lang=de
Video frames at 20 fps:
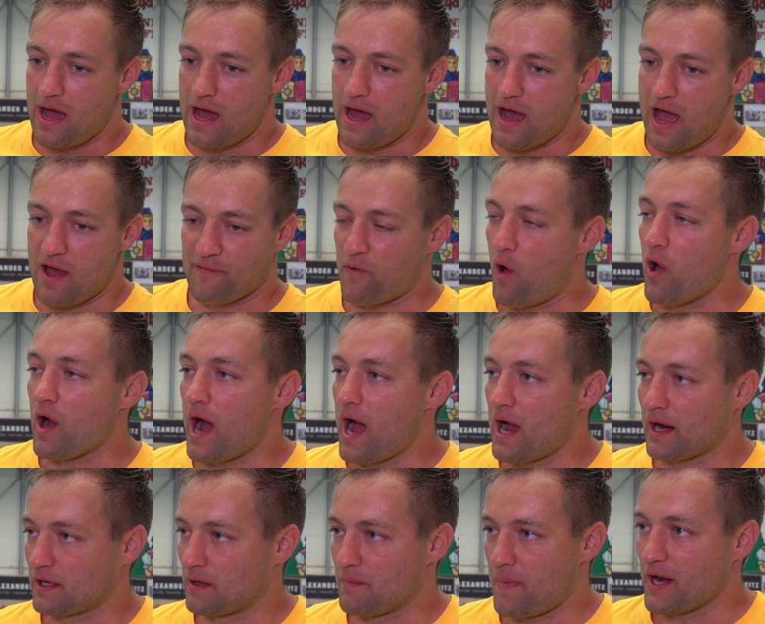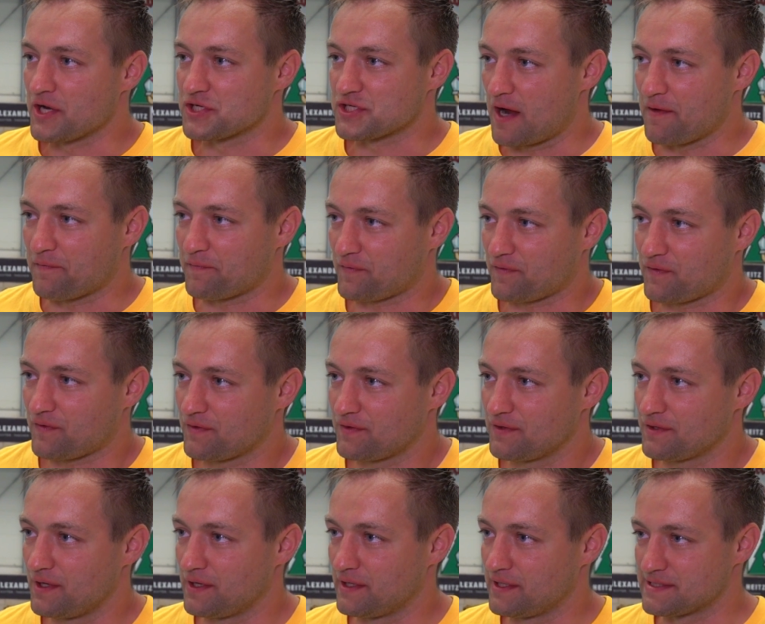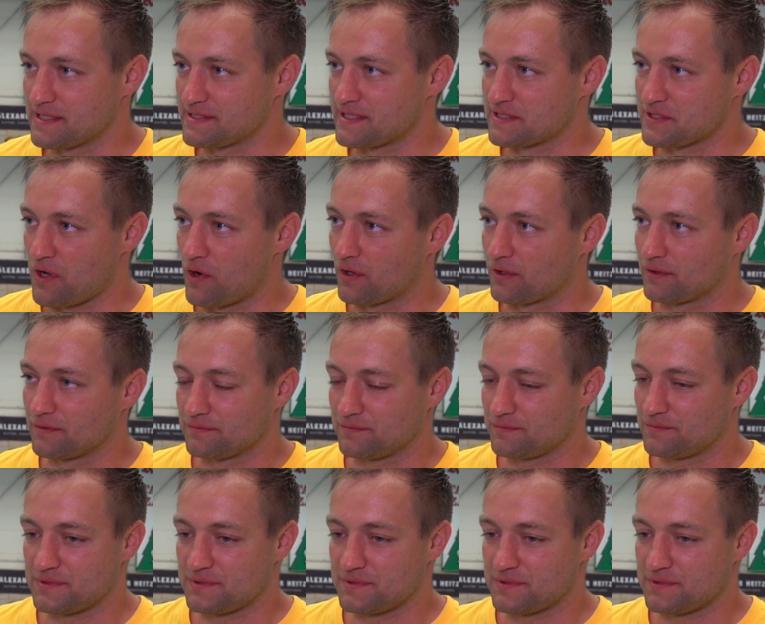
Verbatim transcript: hervorragende Mannschaft in dieser Saison.